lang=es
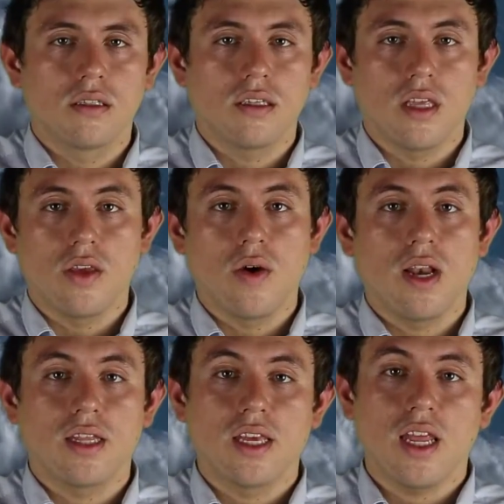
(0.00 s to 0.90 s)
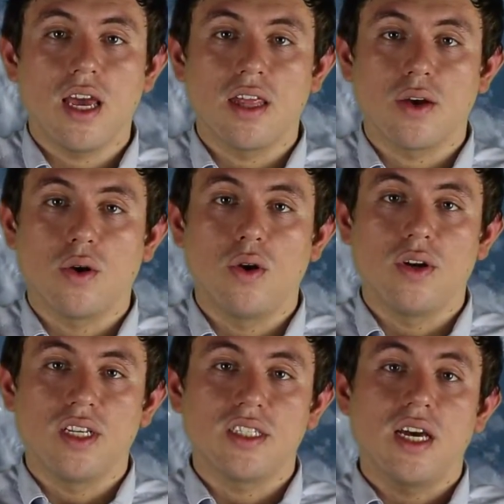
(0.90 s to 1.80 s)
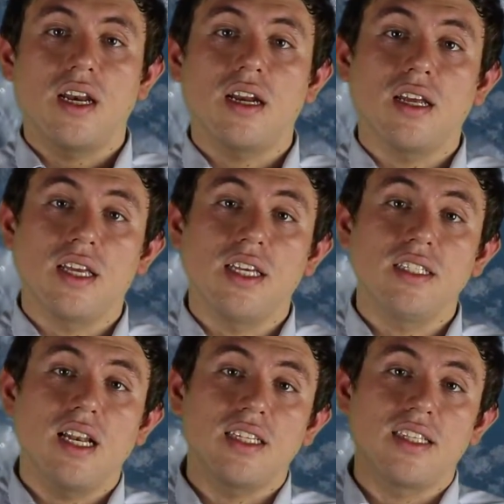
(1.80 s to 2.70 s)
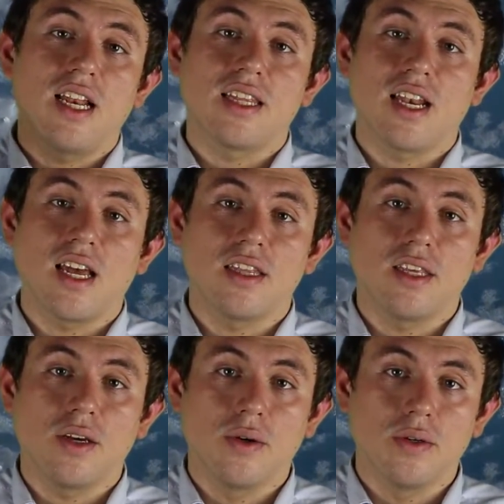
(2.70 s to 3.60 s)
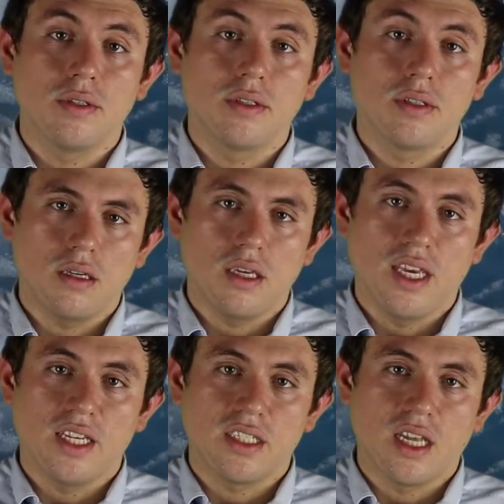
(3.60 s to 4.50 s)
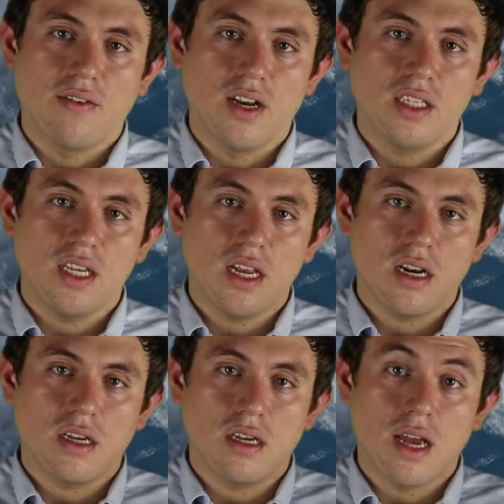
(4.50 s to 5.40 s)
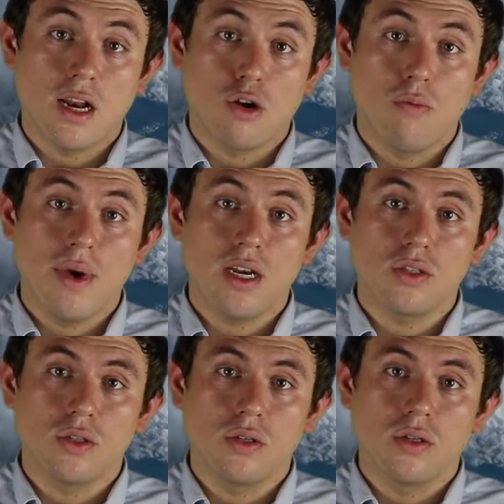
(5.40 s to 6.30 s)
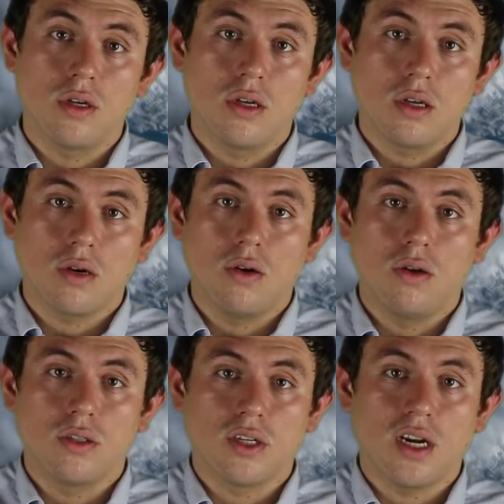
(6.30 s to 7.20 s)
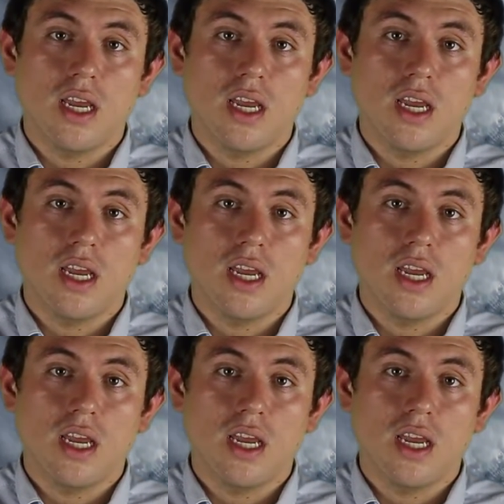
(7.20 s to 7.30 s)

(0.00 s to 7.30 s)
Se dio a la tarea de colonizar islas del Atlántico y establecer el comercio con los